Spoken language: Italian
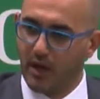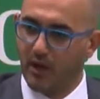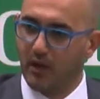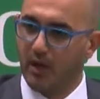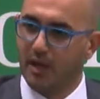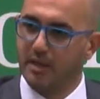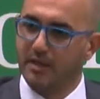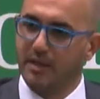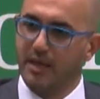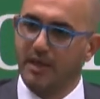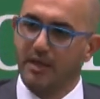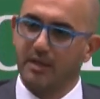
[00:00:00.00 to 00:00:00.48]
o
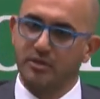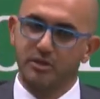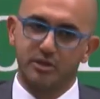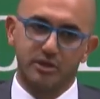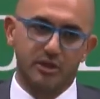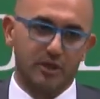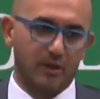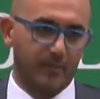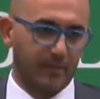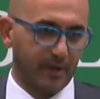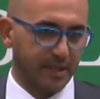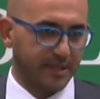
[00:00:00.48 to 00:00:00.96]
andare in
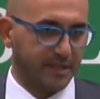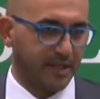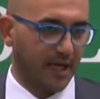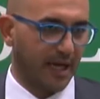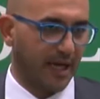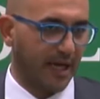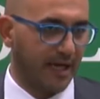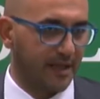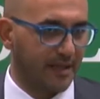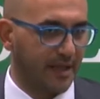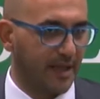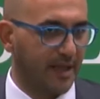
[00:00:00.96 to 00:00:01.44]
giro per
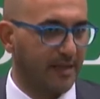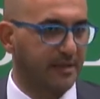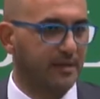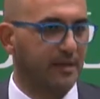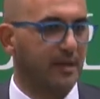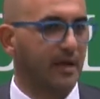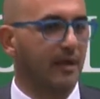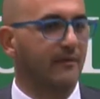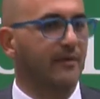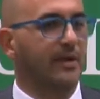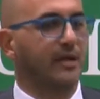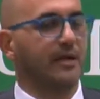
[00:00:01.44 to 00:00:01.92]
strada e
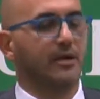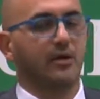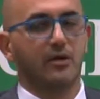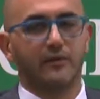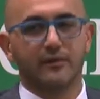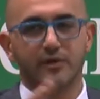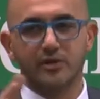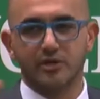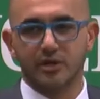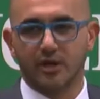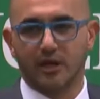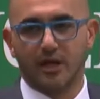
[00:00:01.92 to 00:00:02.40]
dire Avellino
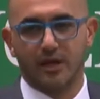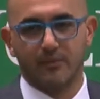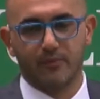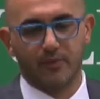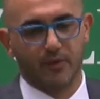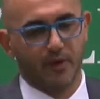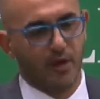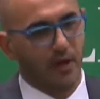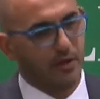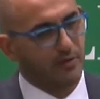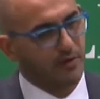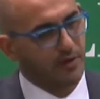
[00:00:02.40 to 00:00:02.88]
vince il
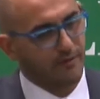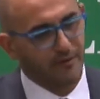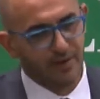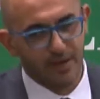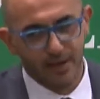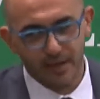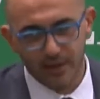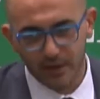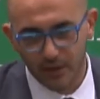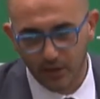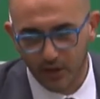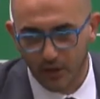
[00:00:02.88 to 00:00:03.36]
campionato.
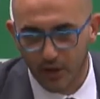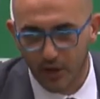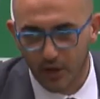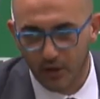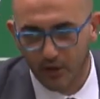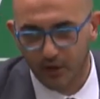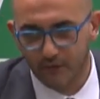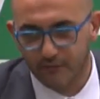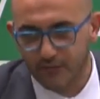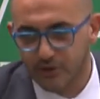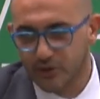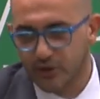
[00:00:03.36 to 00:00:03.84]
Avellino
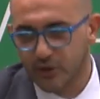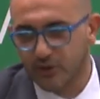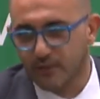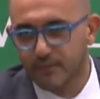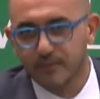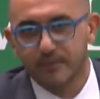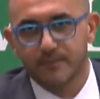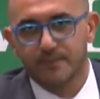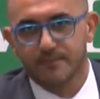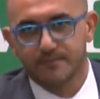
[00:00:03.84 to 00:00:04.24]
non vince un